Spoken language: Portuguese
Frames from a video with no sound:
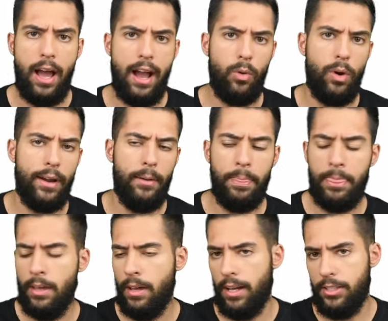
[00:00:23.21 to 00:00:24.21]
Agora,
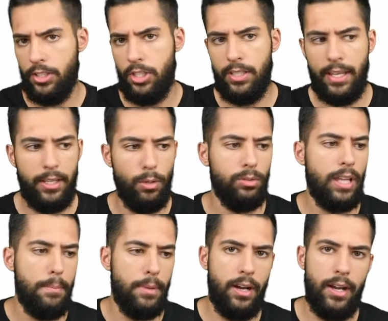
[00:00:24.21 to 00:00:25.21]
a gente tem que o
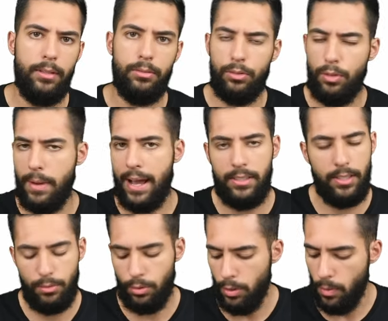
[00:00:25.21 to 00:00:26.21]
tamanho, tudo mais,
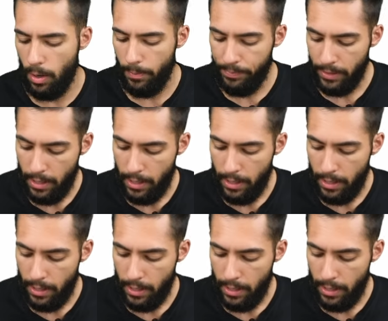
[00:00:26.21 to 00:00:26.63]
é tudo igual.